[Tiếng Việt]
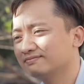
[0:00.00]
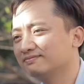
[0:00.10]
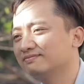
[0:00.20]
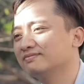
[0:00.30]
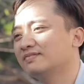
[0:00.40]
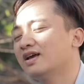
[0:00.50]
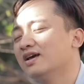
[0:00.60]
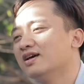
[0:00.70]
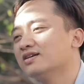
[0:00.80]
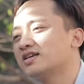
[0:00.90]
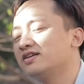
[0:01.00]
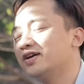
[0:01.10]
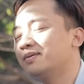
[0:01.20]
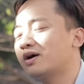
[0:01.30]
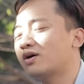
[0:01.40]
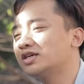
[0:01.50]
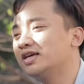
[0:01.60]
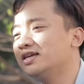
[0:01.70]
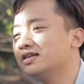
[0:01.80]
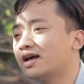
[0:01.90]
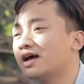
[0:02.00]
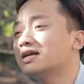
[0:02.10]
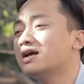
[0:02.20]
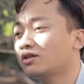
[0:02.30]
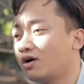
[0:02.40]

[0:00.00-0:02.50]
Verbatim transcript: Ừ, sinh viên mà có suy nghĩ như thế là rất là